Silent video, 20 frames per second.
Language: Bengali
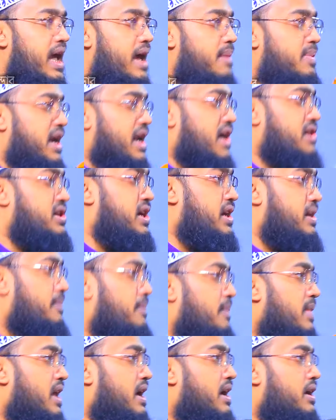এবার আসেন
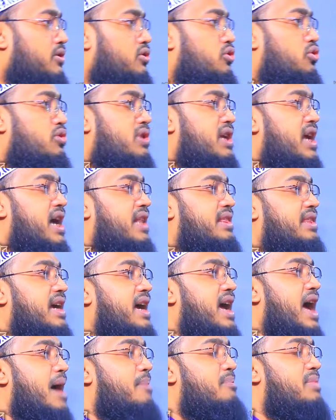দুনিয়াতে
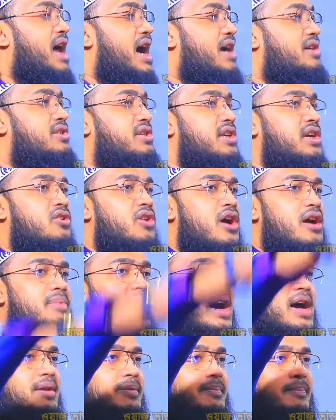আমরা আসছি
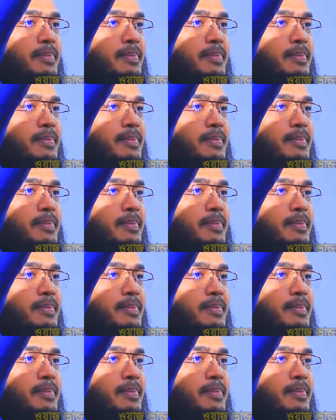কয়বার